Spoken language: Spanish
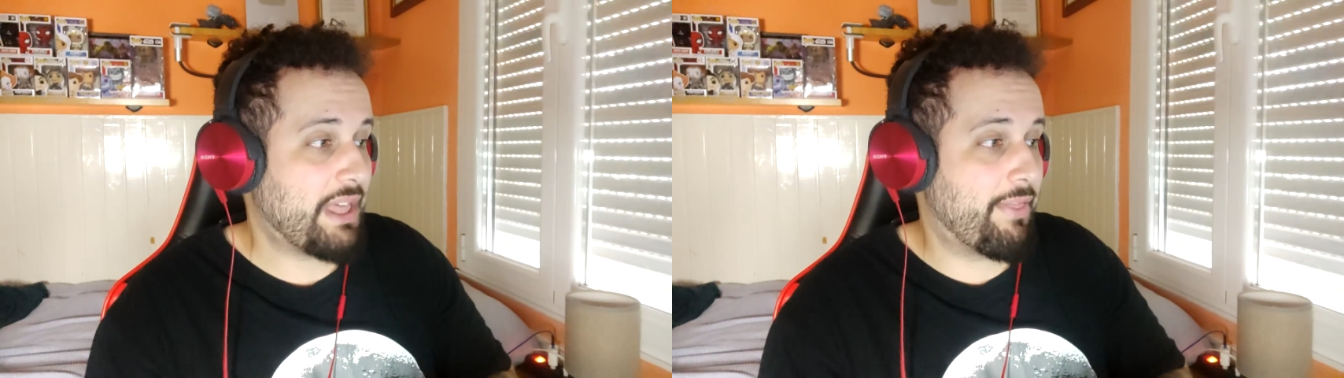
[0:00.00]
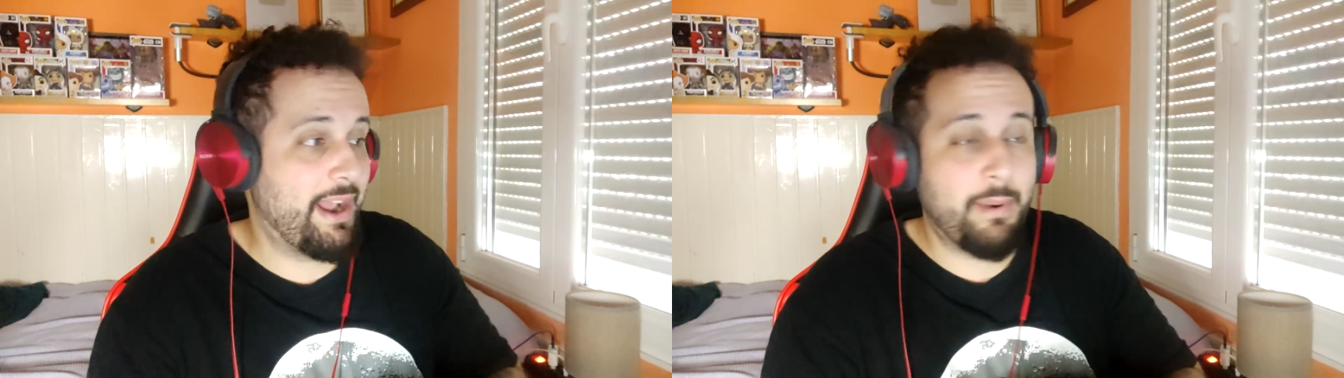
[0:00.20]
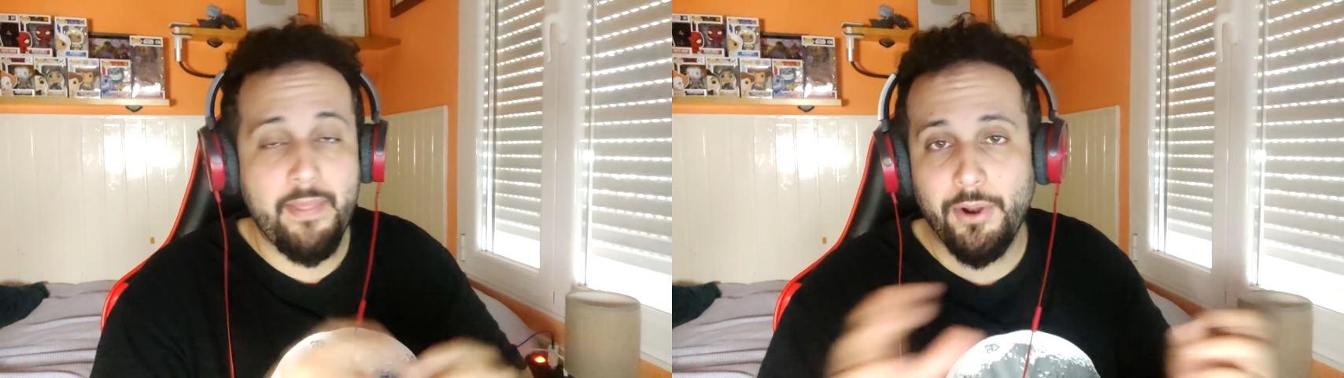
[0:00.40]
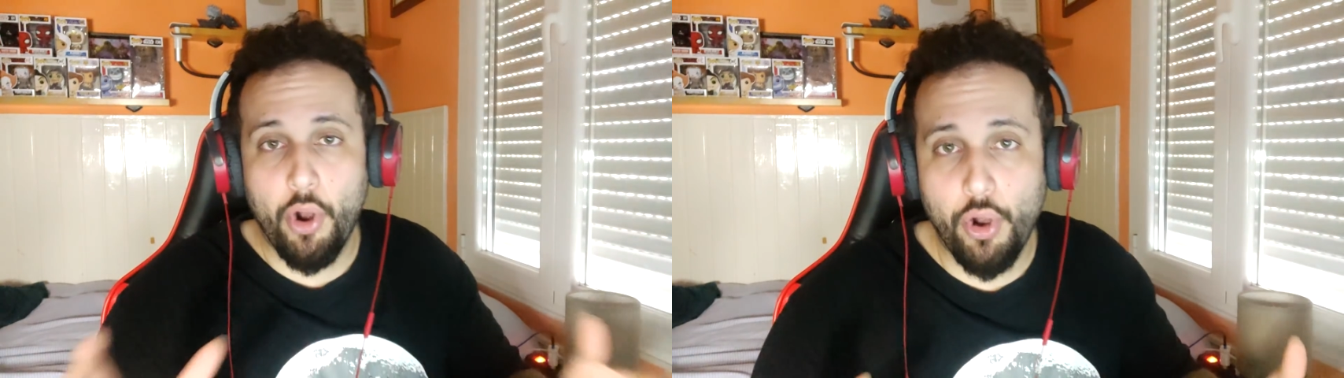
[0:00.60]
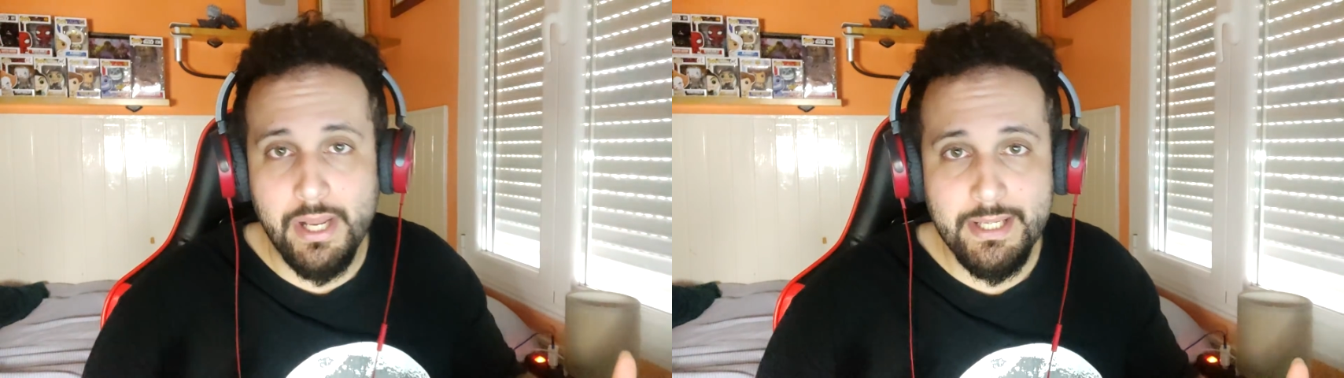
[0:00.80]
hasta celebrando
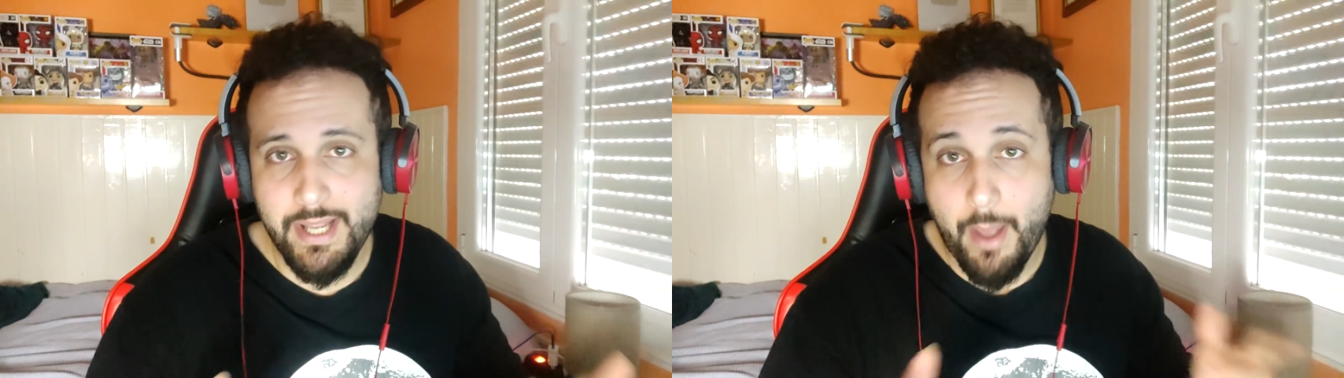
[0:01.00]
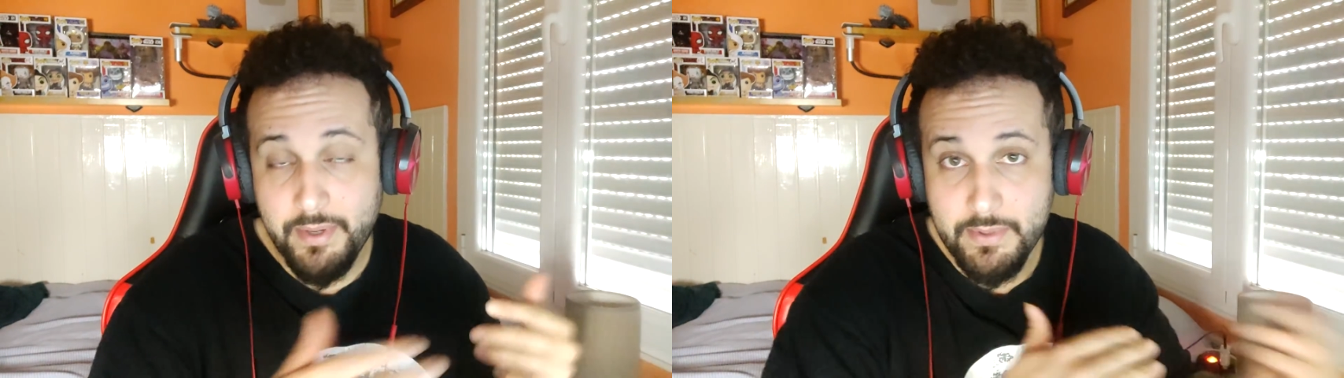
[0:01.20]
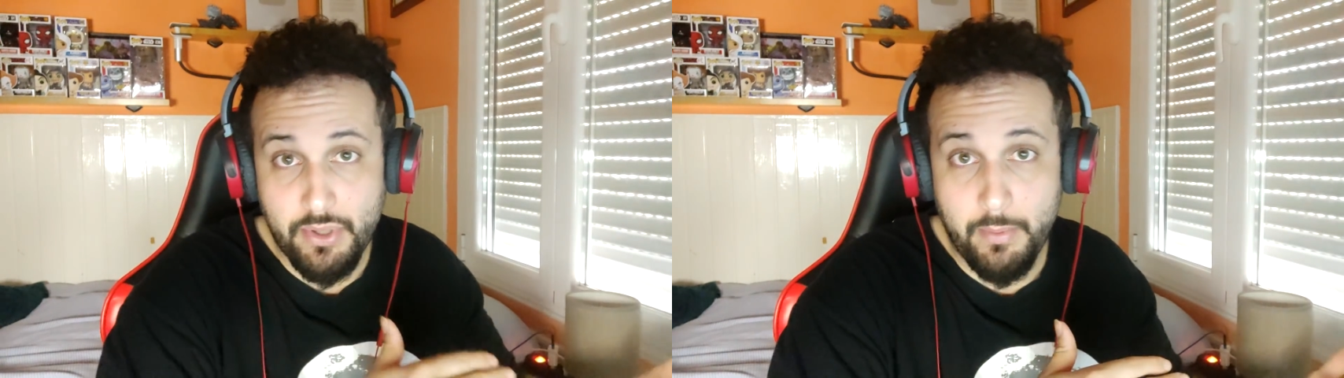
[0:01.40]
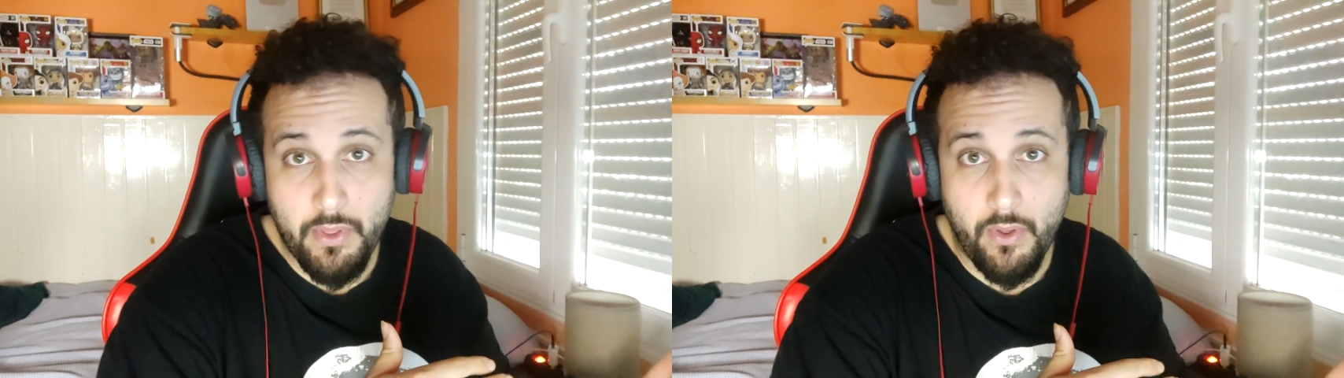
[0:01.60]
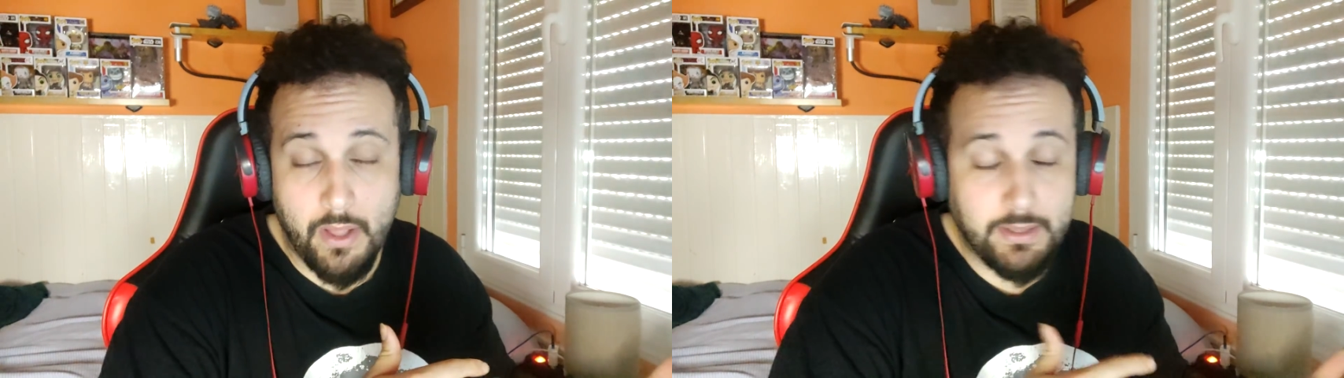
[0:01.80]
los goles. Si habéis visto el
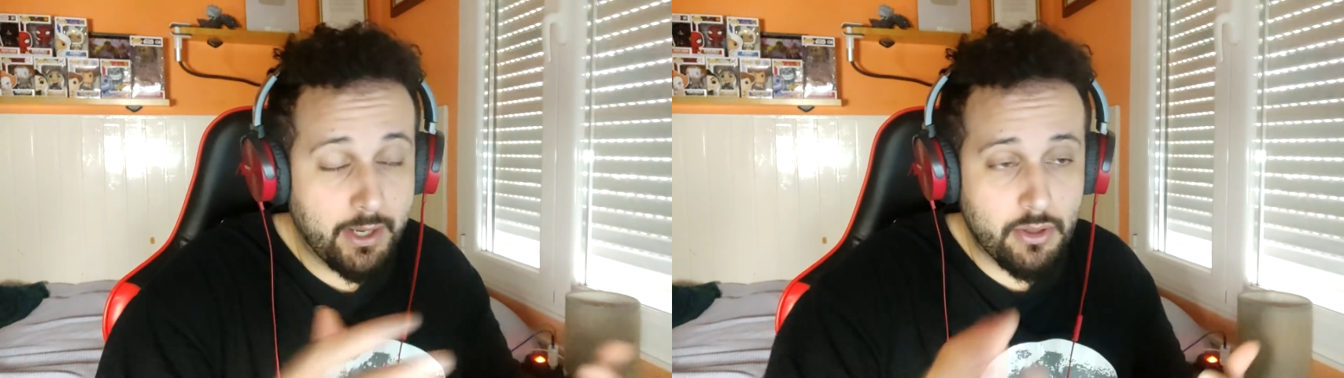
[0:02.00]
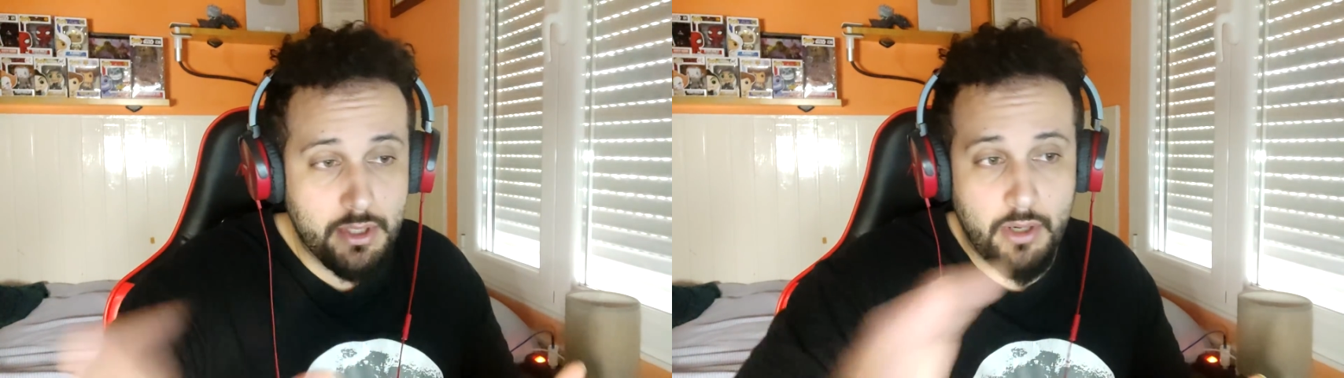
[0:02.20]
vídeo anterior,